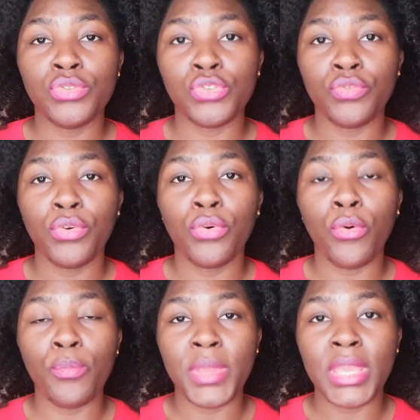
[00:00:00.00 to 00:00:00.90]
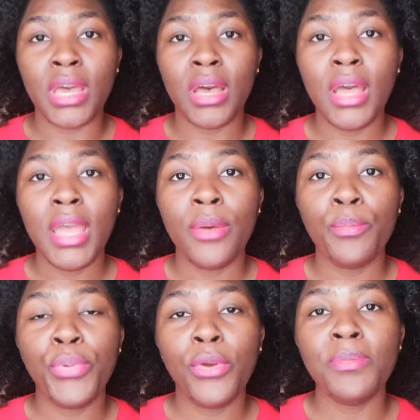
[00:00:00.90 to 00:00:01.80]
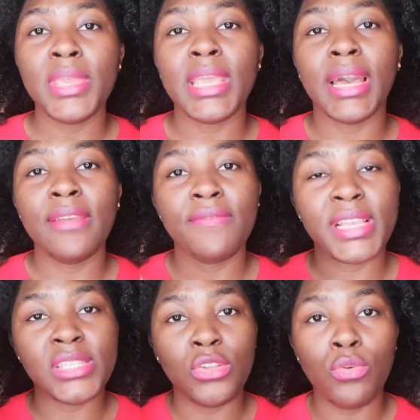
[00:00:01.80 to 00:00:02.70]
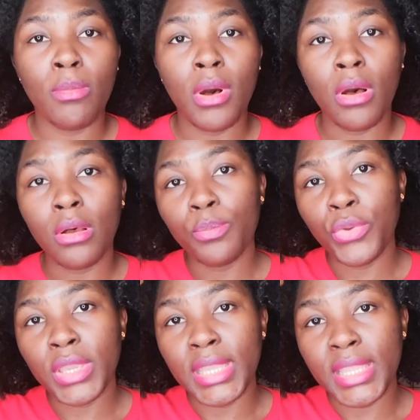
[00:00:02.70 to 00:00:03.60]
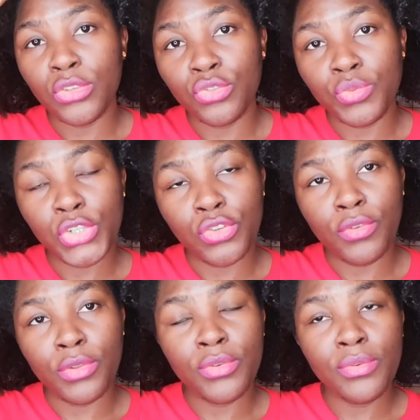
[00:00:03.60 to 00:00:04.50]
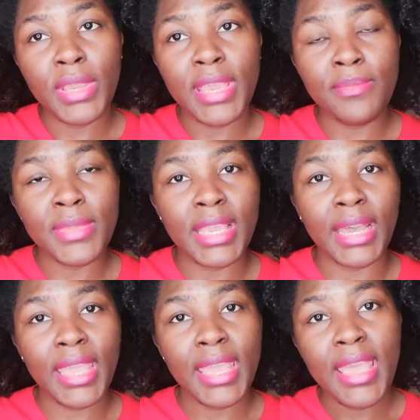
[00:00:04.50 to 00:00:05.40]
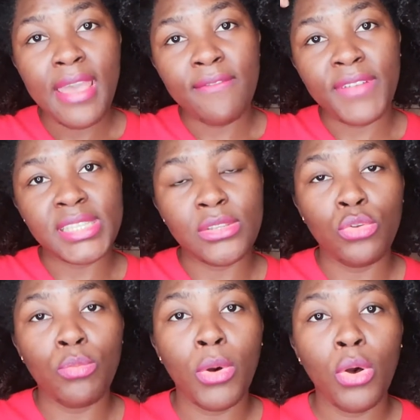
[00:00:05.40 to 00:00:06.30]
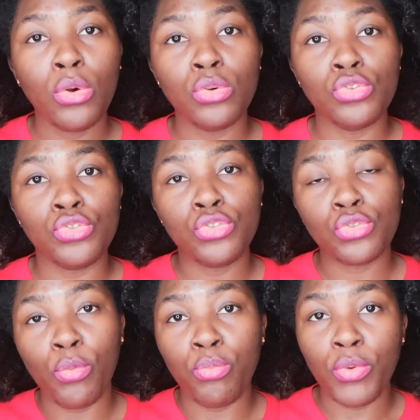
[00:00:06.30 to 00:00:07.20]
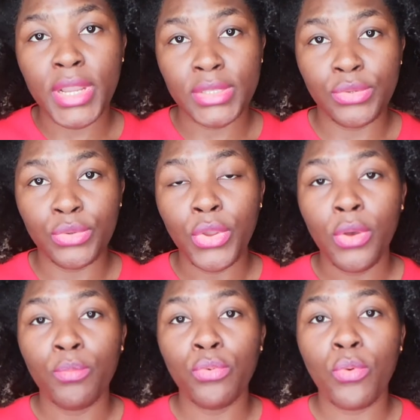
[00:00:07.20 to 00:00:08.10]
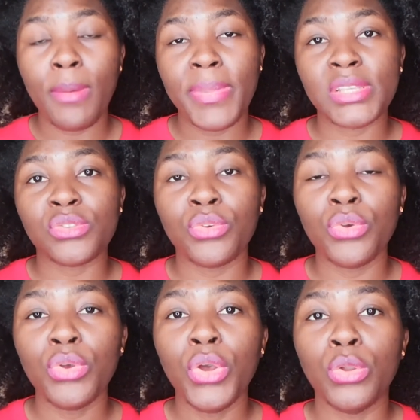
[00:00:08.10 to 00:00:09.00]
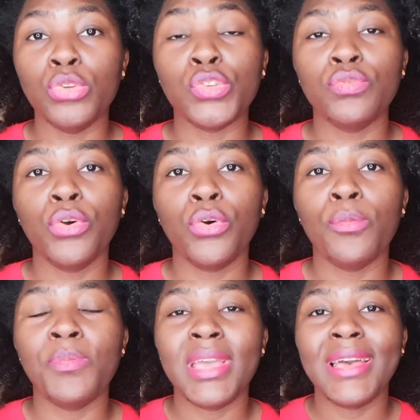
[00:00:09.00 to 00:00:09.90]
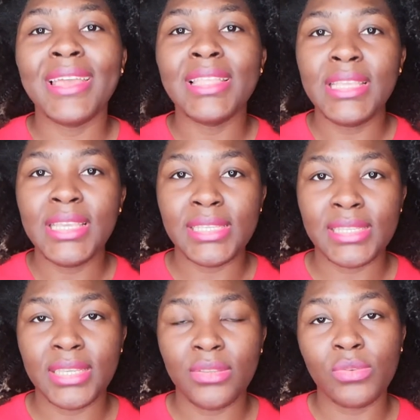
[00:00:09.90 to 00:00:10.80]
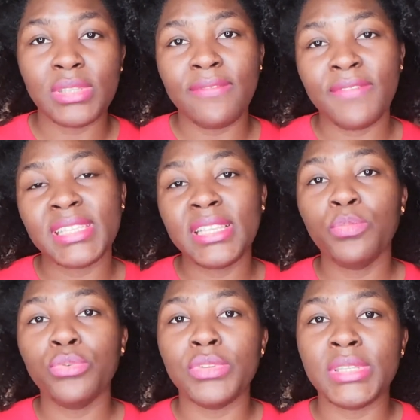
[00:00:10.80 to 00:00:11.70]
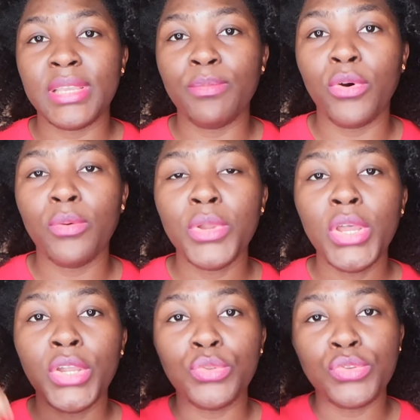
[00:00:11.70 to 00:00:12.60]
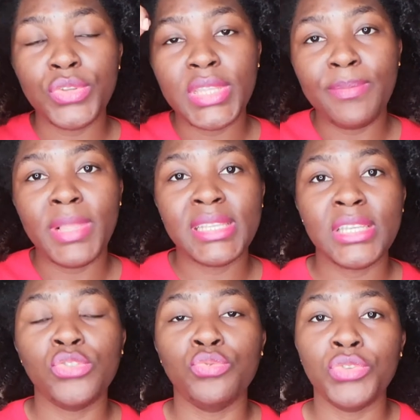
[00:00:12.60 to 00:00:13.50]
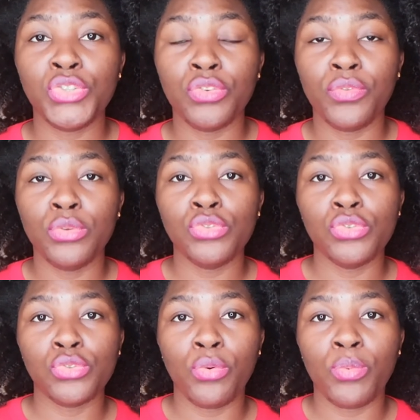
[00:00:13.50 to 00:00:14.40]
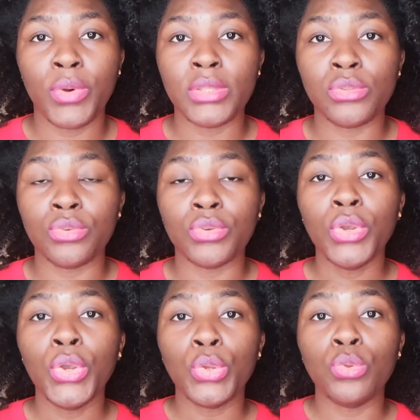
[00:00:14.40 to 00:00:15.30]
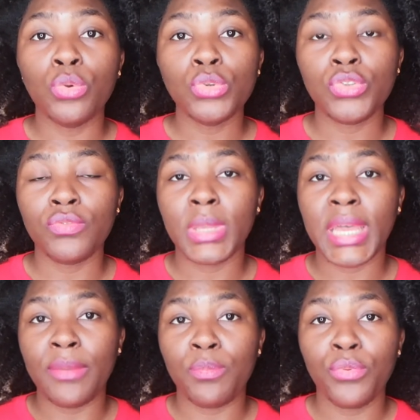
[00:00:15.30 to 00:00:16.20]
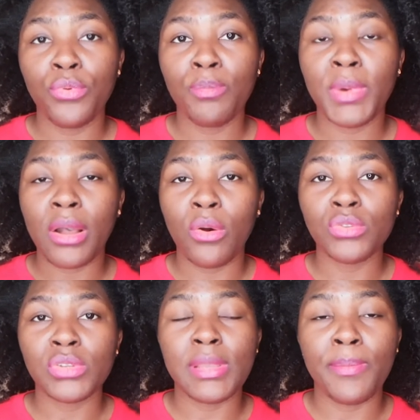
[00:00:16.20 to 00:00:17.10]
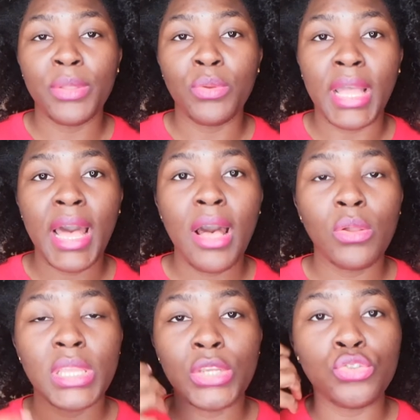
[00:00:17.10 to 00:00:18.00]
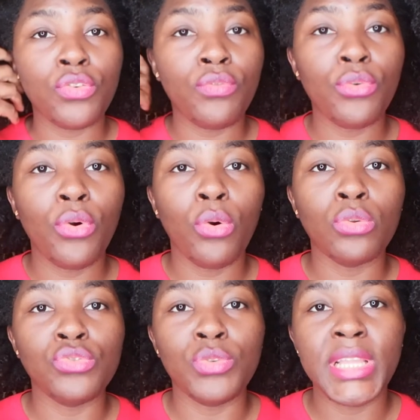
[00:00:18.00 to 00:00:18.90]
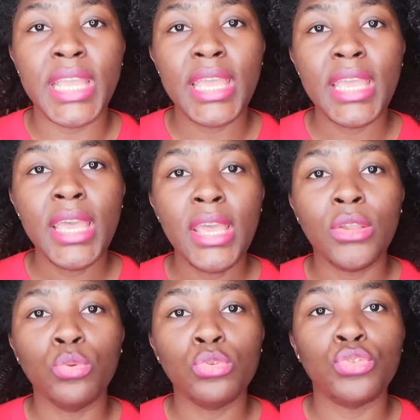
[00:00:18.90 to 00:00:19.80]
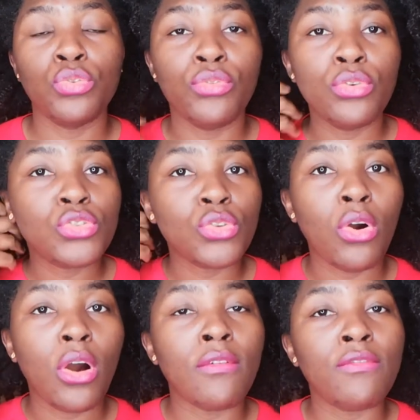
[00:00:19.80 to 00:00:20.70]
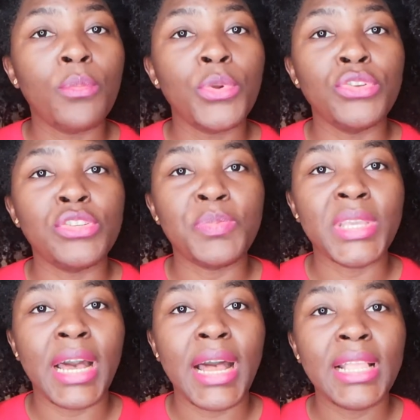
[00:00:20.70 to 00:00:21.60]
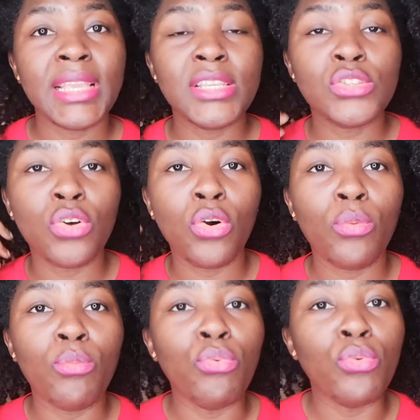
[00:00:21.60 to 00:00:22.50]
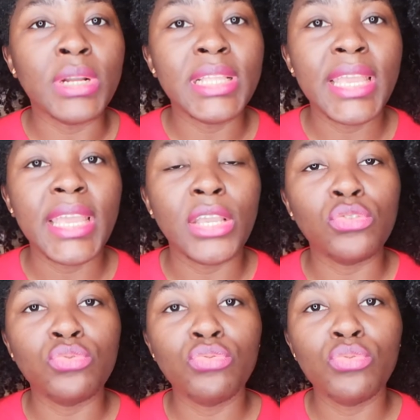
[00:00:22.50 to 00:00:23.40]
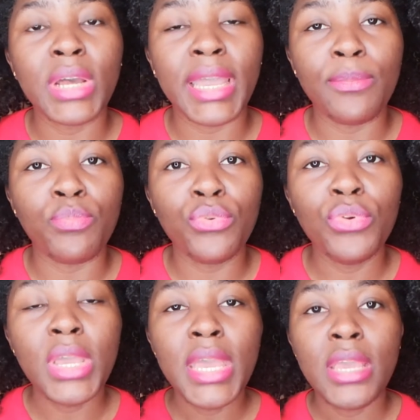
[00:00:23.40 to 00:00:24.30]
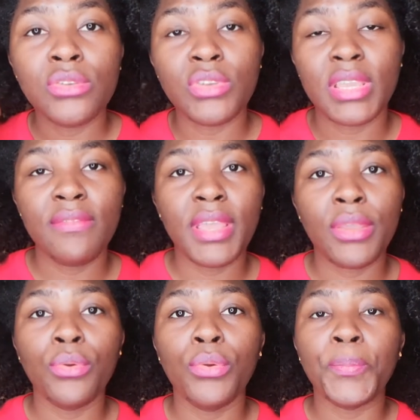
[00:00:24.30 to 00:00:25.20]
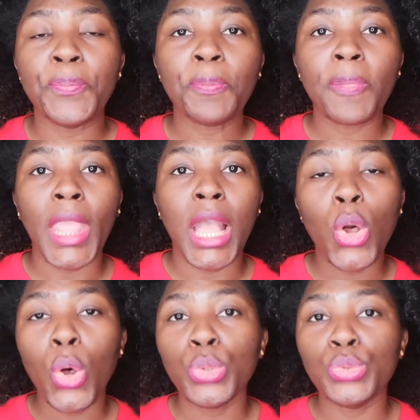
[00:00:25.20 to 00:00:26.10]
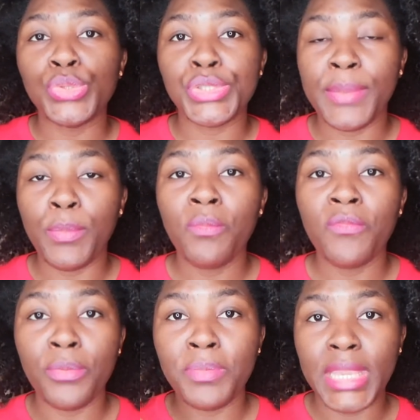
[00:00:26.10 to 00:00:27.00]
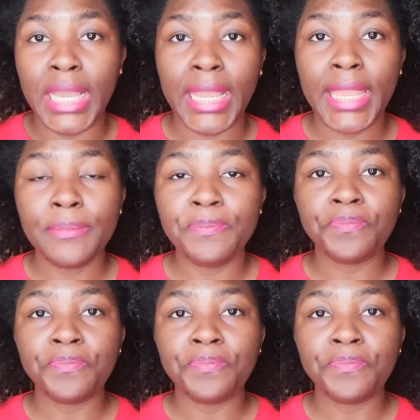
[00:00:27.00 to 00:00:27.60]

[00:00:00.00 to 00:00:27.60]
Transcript: du cheveu européen peut migrer facilement, peut quitter du cuir chevelu et migrer facilement jusqu'aux pointes. Pourquoi Parce que le cheveu européen est lisse, donc c'est facile pour le sébum de se déplacer du cuir chevelu jusqu'au point 2. Nos cheveux crépus, par contre, ce n'est pas le cas. On a des cheveux ondulés. Nos cheveux sont en forme de spirale. Ils sont bouclés et tout crépus. Ce qui fait que quand le sébum veut migrer,